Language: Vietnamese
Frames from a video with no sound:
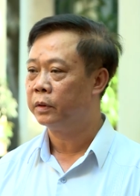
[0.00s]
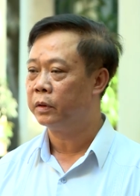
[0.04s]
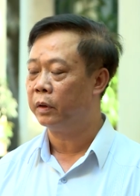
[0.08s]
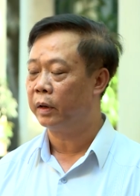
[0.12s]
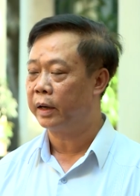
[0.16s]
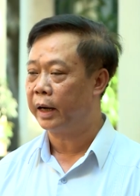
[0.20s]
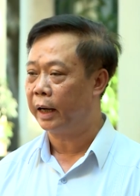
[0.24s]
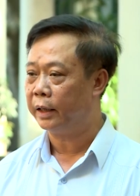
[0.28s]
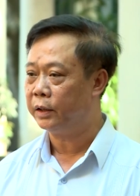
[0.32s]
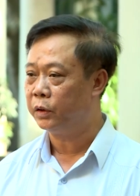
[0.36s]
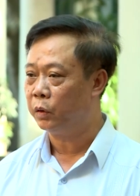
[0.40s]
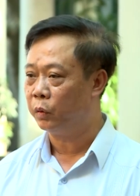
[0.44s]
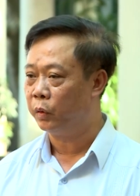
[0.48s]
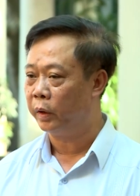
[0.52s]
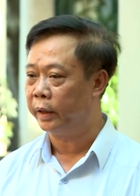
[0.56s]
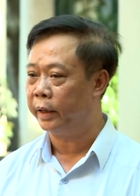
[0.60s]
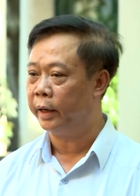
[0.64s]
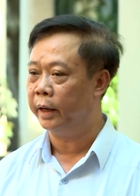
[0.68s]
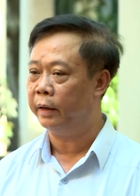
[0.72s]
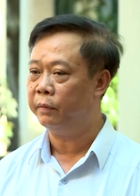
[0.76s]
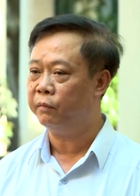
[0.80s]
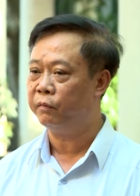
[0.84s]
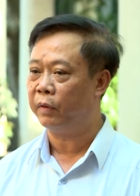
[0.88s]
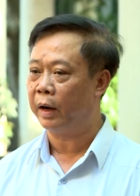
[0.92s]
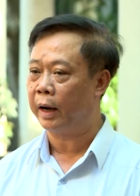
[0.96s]
cho khách du lịch
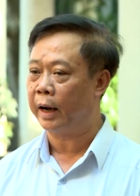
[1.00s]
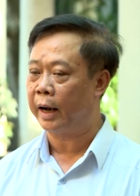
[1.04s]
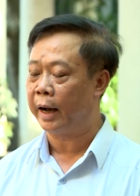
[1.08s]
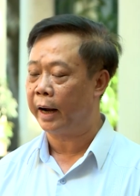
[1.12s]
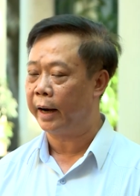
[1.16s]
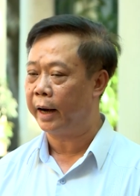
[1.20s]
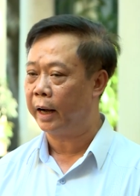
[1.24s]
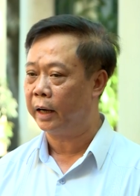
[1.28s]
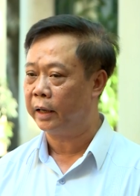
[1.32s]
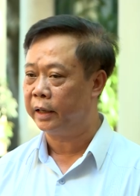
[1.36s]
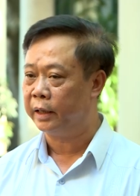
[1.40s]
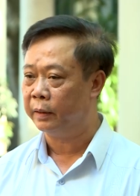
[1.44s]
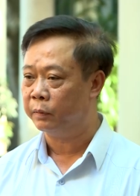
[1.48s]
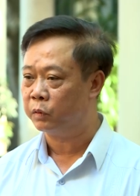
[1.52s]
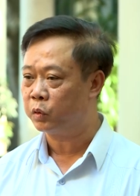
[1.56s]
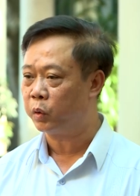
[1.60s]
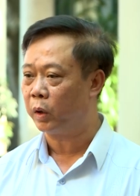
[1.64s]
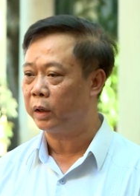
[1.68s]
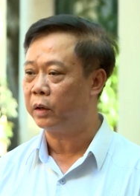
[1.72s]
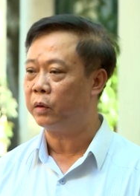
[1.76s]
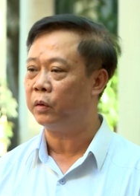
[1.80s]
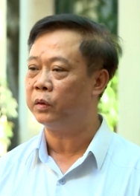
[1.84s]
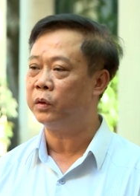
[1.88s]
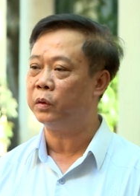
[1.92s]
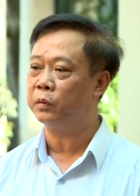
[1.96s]
đến và khả năng kiểm
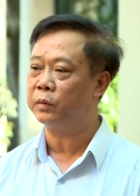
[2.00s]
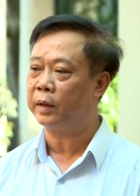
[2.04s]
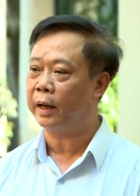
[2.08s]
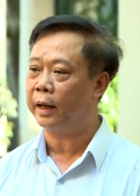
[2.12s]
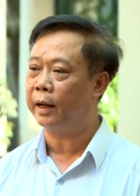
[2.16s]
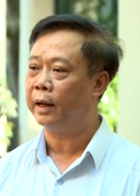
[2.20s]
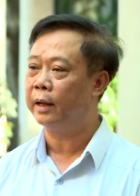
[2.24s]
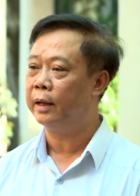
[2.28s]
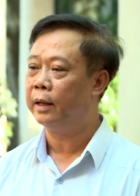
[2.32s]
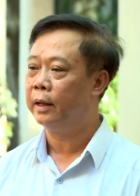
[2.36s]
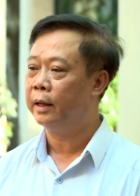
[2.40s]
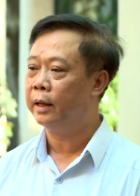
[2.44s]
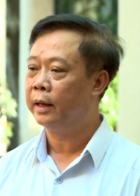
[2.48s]
soát của chúng ta